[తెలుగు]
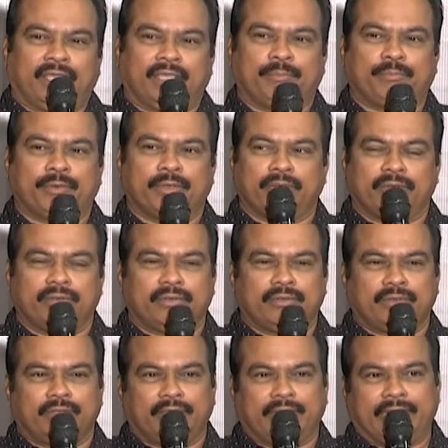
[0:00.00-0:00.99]
ఇప్పుడు
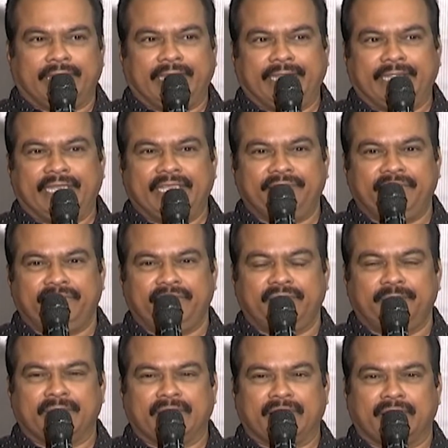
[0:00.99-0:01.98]
ఈ
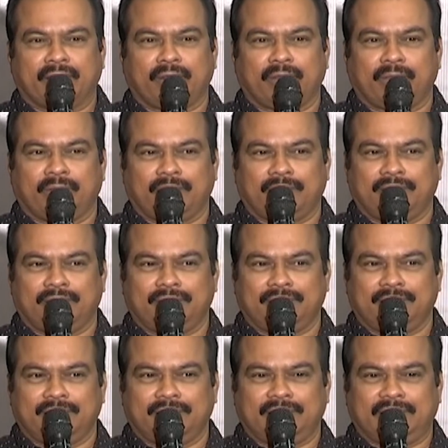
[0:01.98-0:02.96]
డివివి బ్యానర్లో
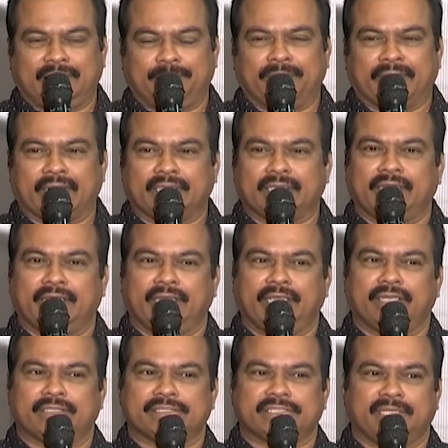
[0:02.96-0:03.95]
ఈ భరత్ అనే
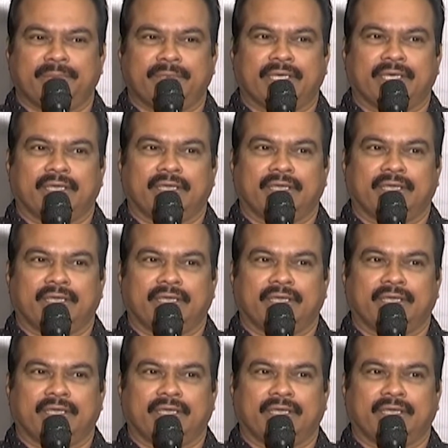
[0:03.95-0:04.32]
నేను సినిమా